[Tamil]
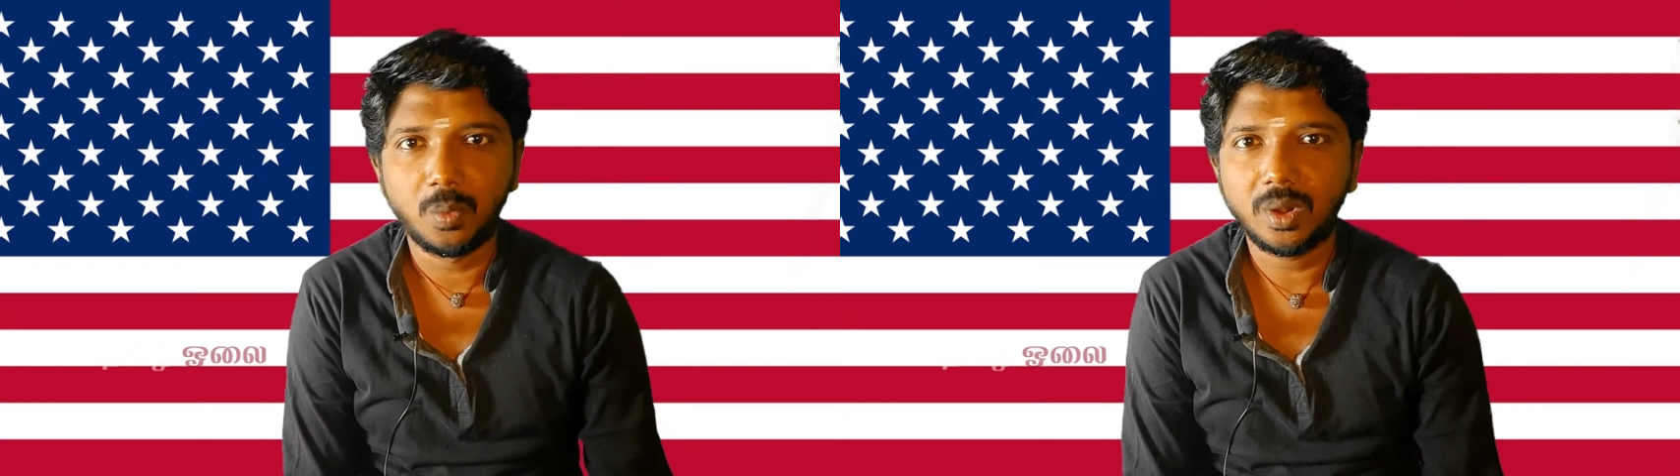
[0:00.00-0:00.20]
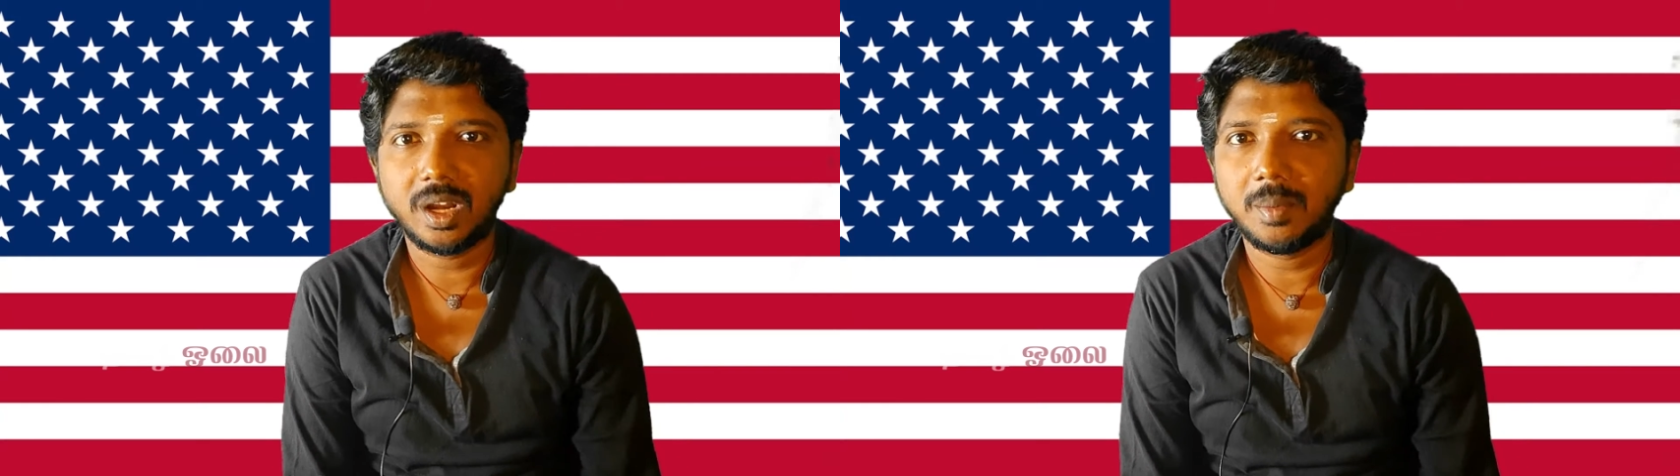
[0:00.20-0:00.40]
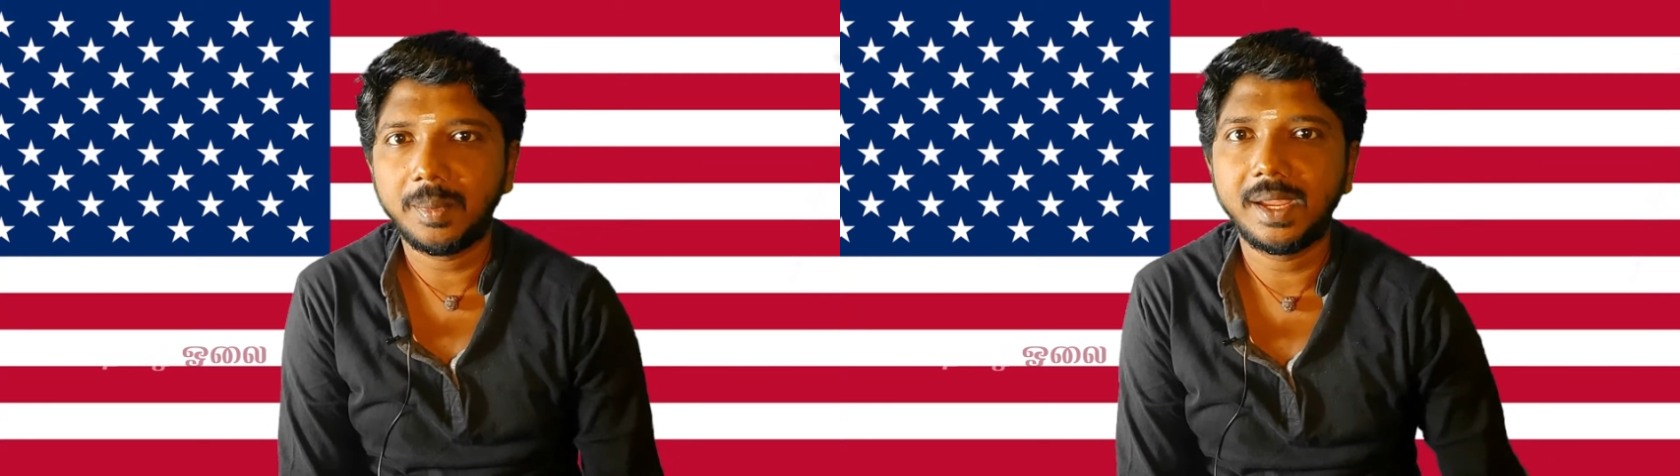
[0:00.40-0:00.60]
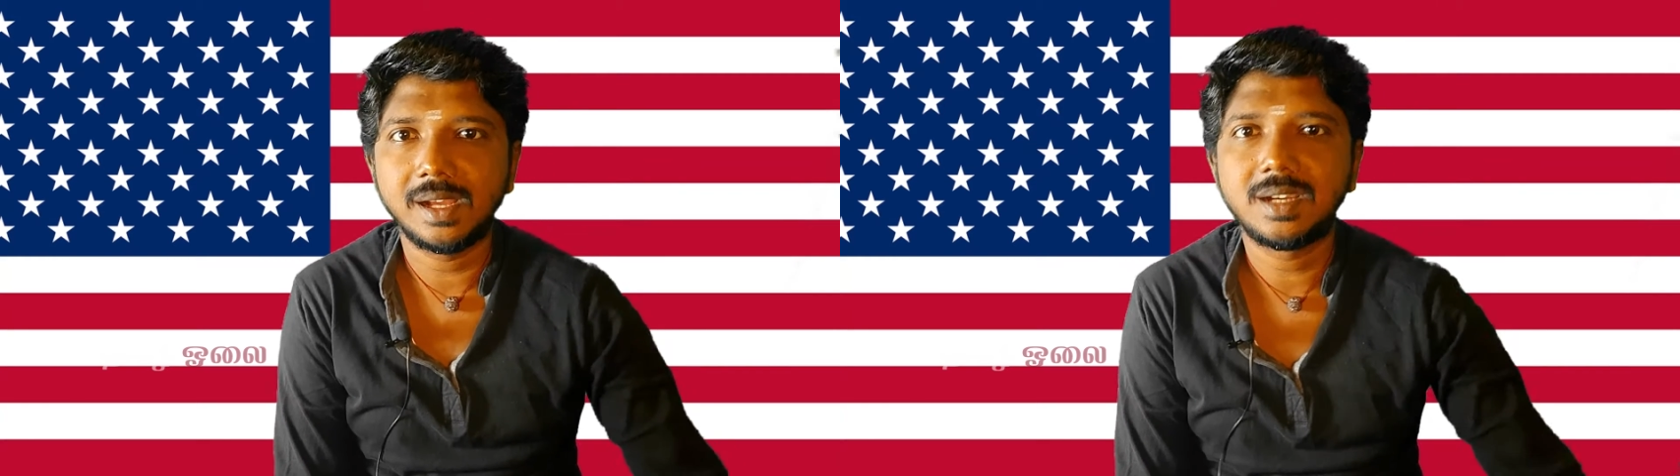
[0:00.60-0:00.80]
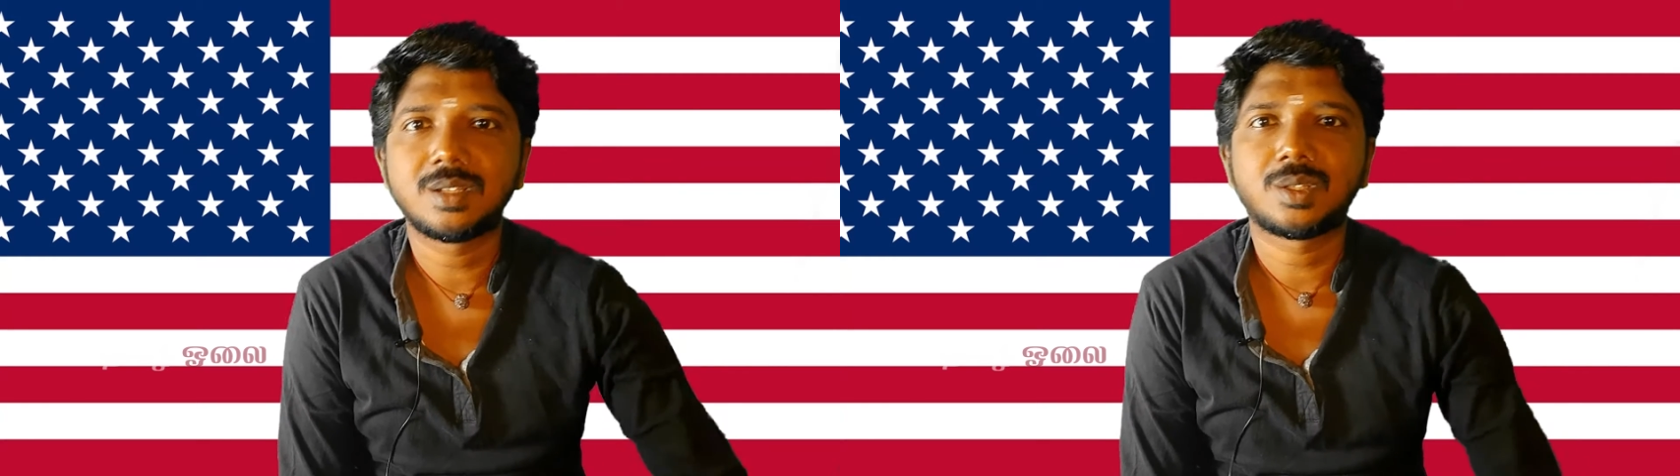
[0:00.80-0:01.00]
மூட
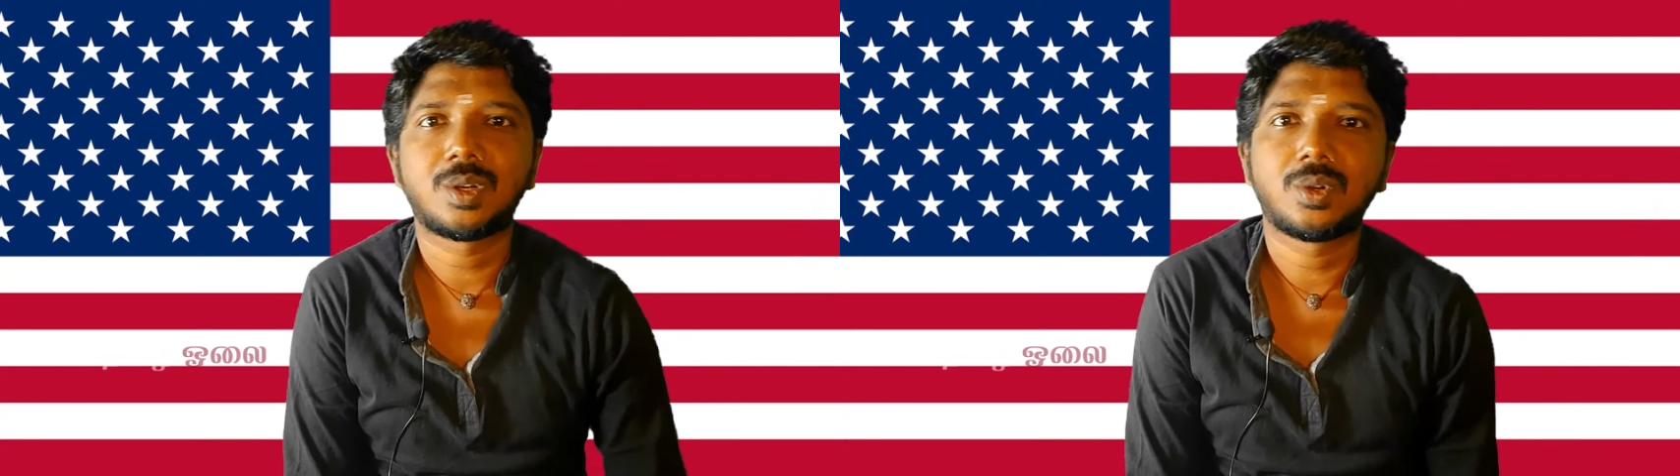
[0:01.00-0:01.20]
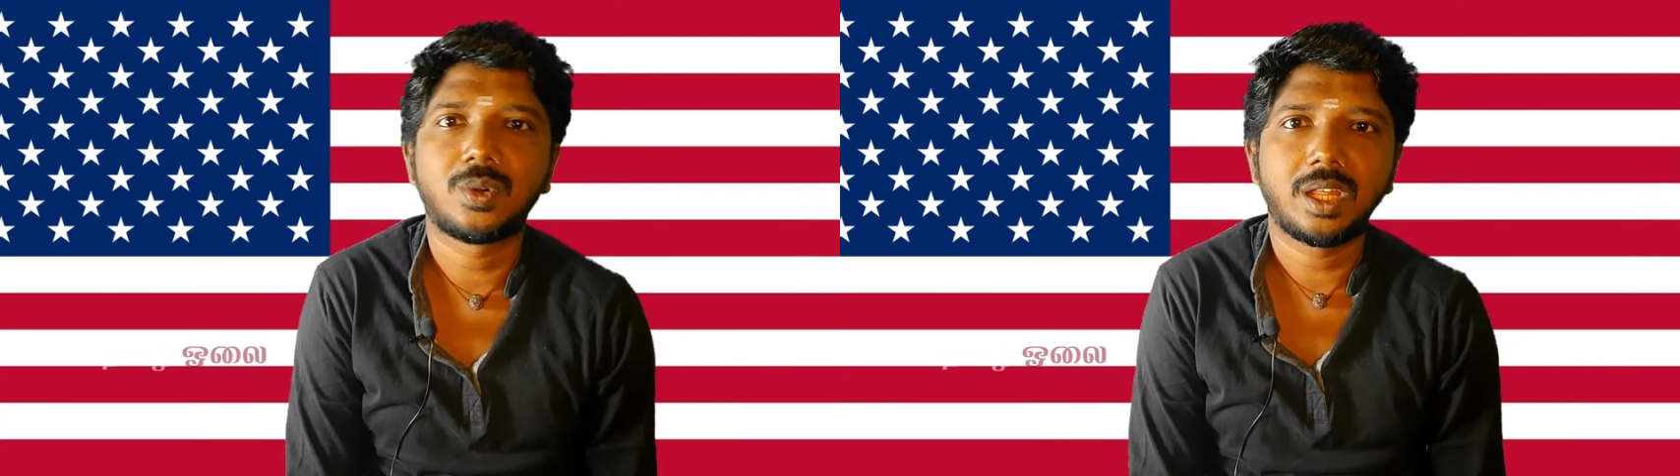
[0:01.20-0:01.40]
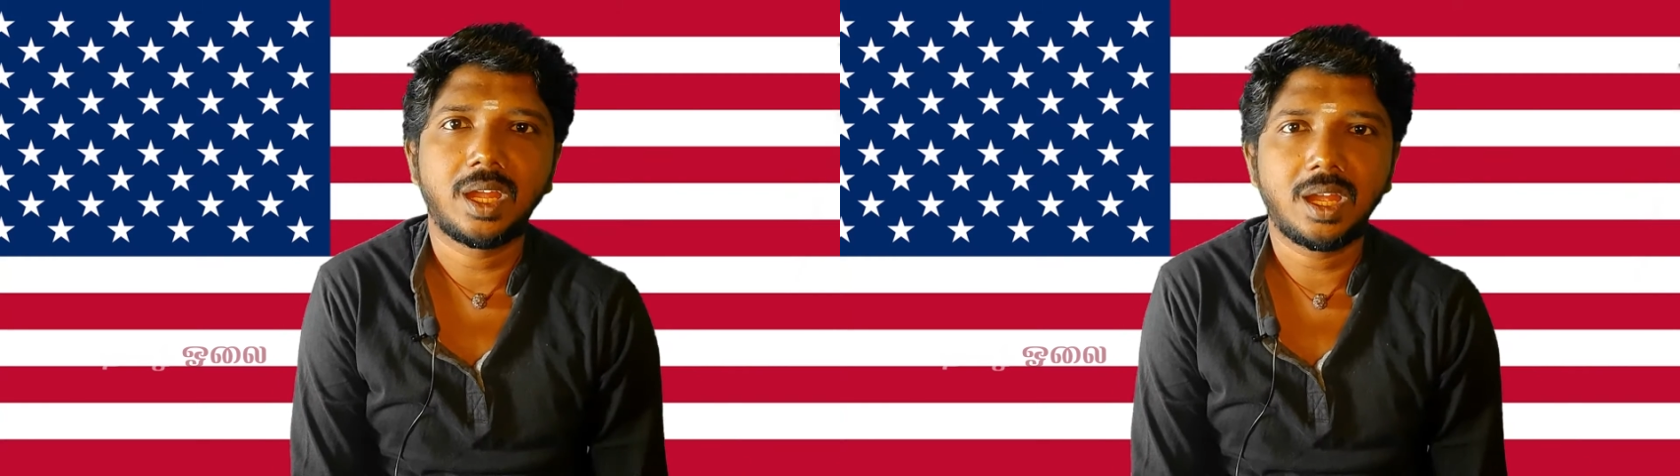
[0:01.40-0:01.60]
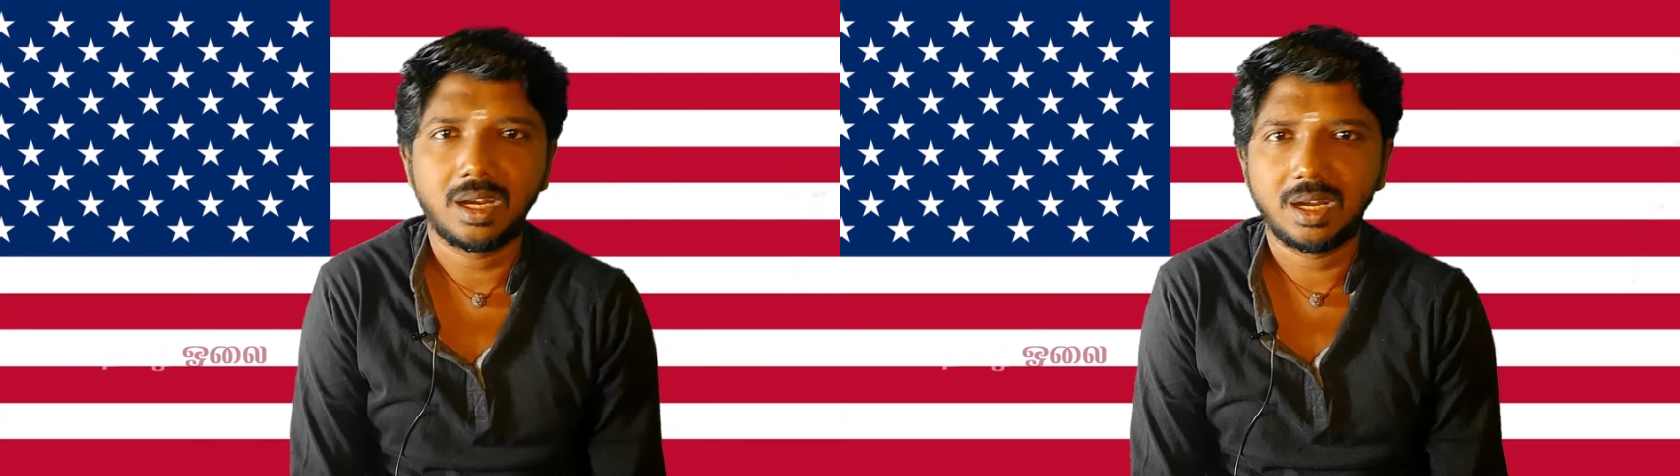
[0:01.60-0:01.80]
நம்பிக்கைகள்னு சொல்லக்கூடிய